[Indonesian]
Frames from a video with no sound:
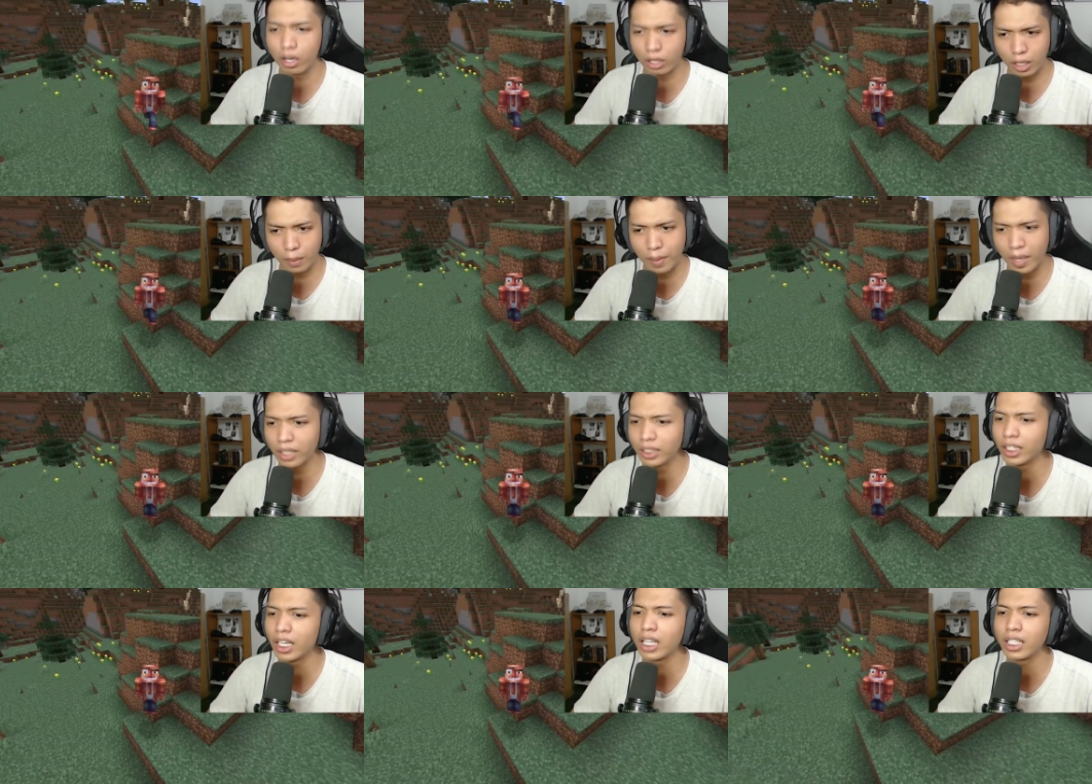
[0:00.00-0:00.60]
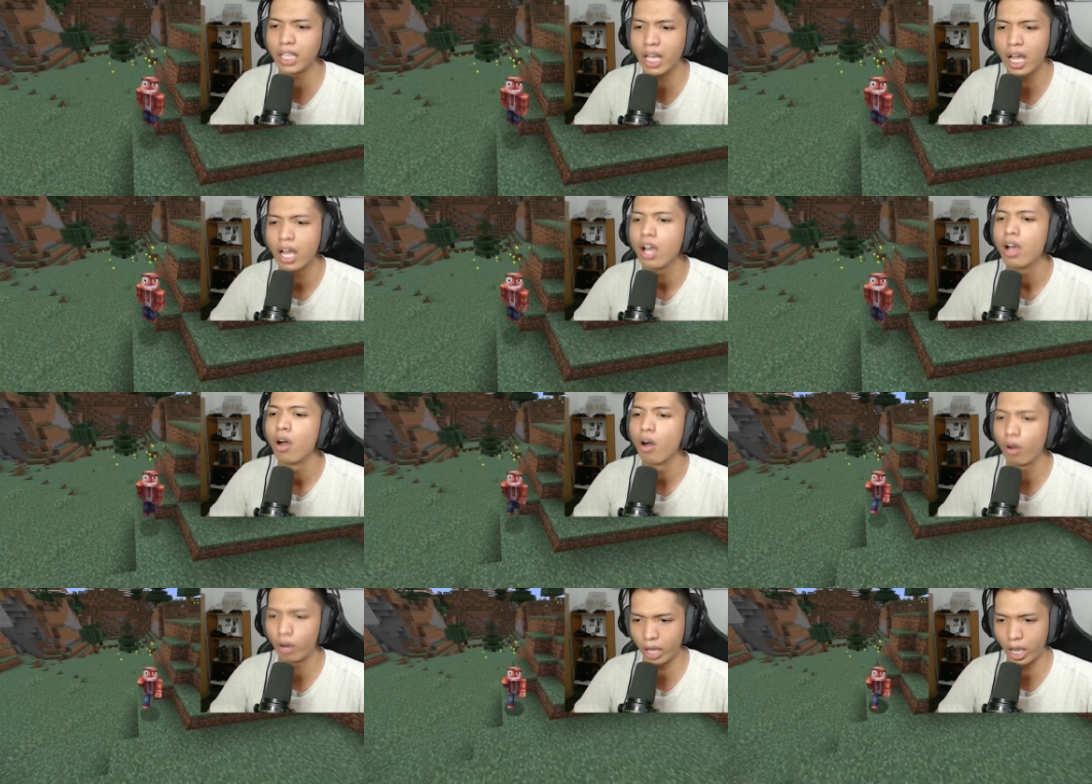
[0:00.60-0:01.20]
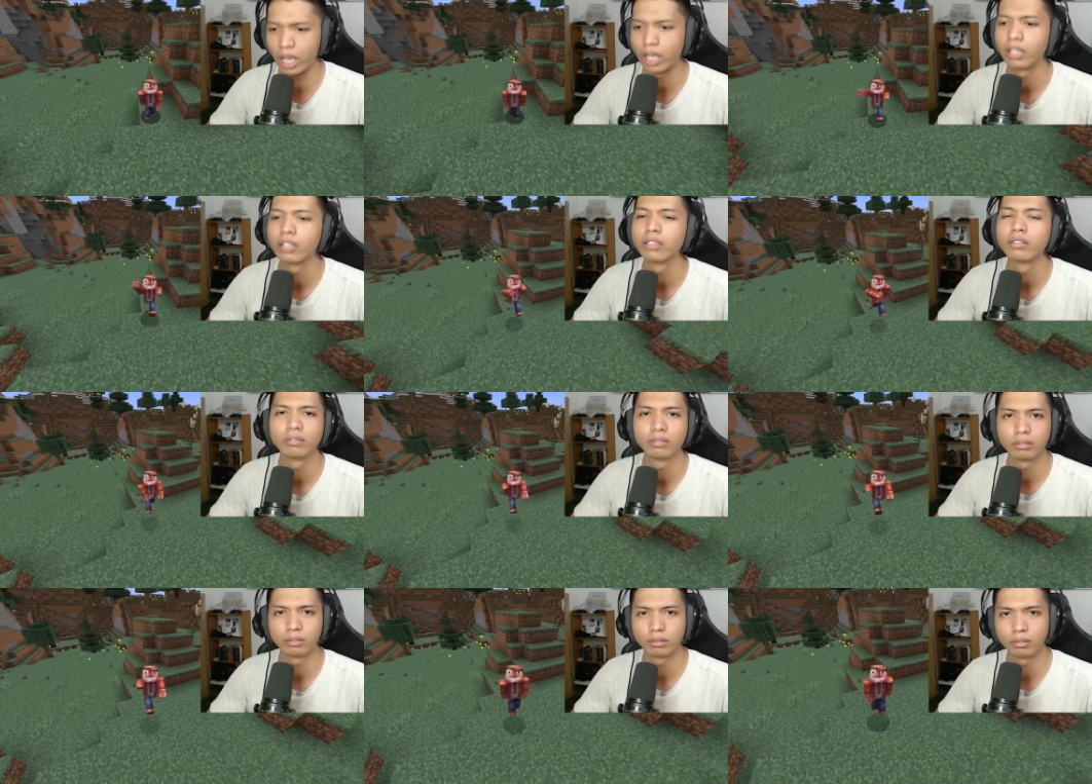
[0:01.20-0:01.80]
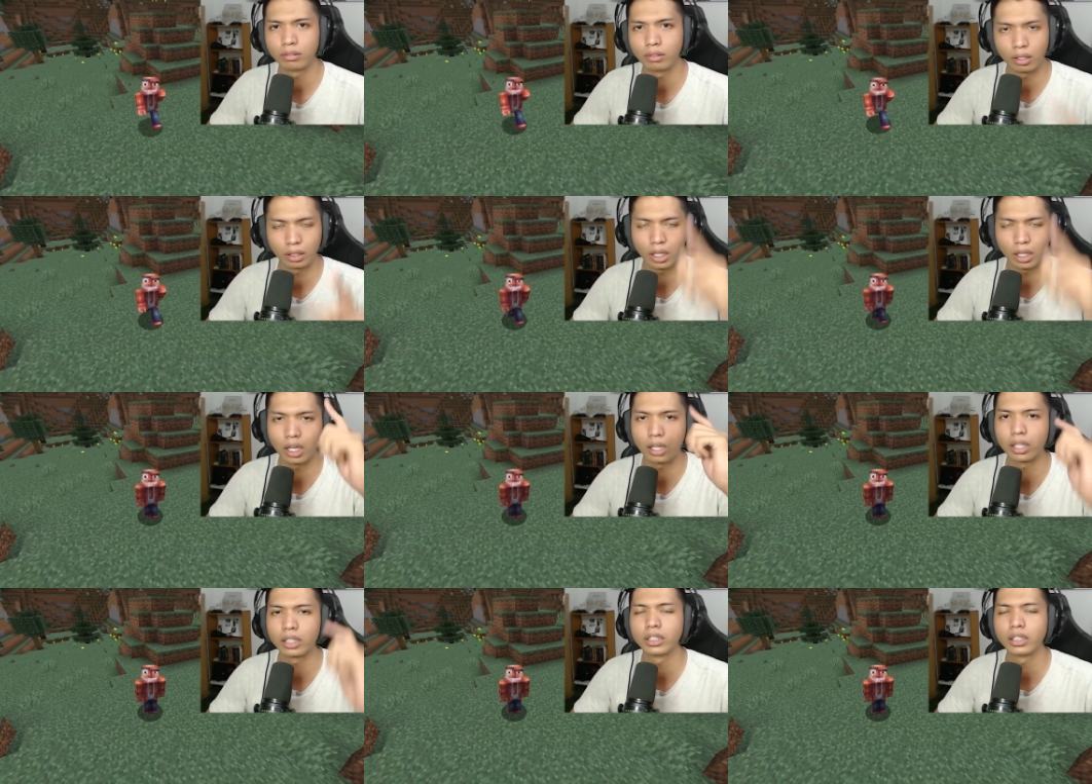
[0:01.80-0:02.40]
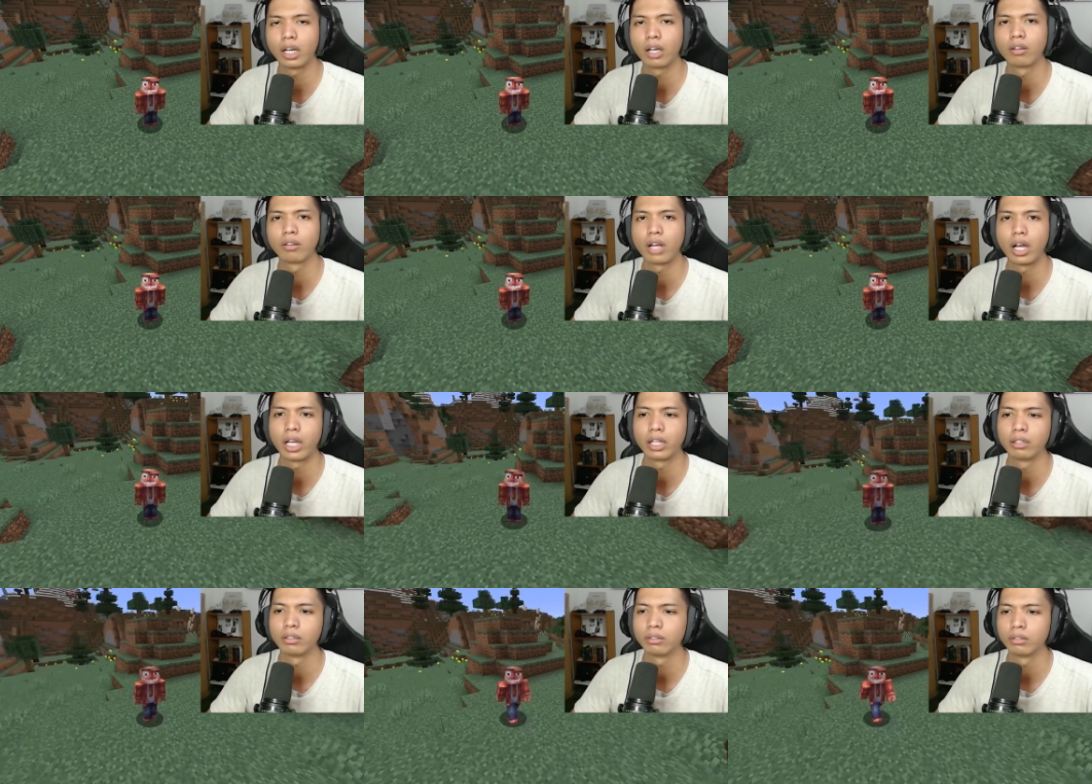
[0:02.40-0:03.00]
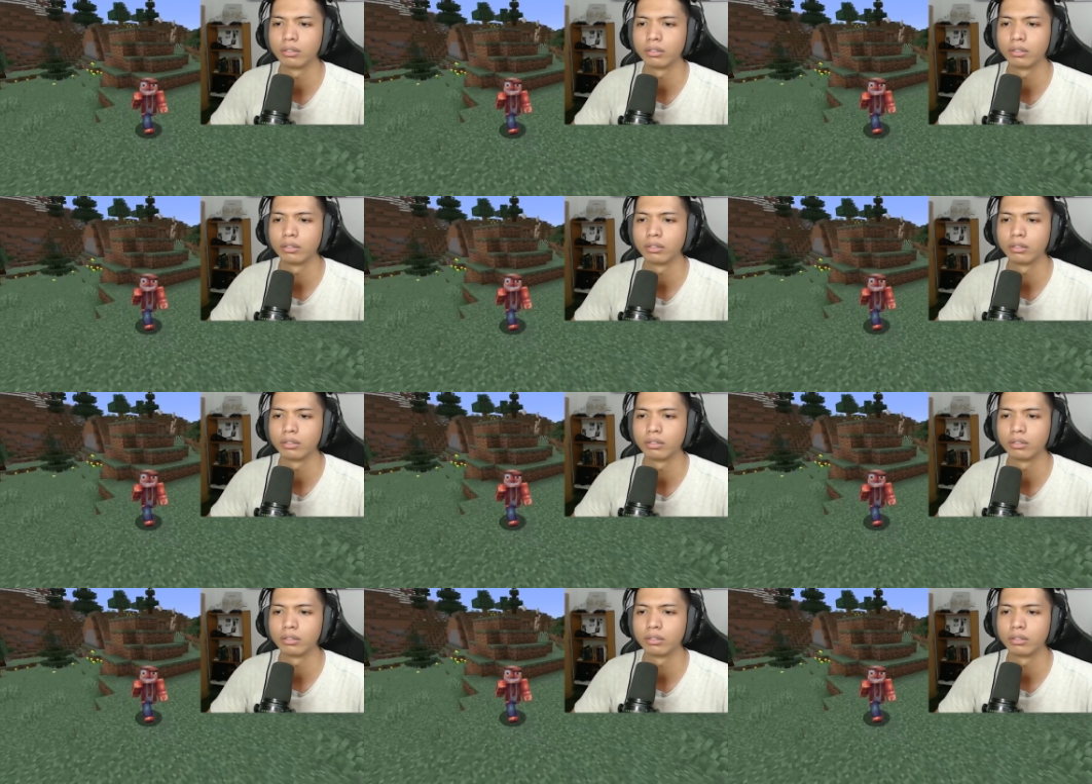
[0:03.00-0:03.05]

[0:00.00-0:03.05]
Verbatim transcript: gimana caranya oke okay, kita kerjakan orang itu